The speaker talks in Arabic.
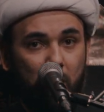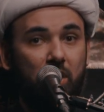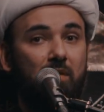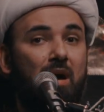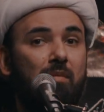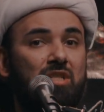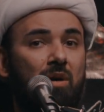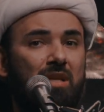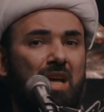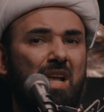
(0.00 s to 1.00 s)
الإمام
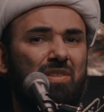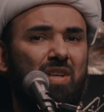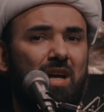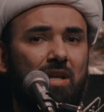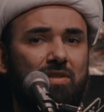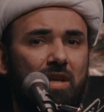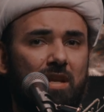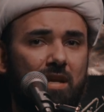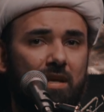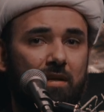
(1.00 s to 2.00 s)
الجواد على صغر
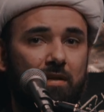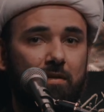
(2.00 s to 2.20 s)
سنه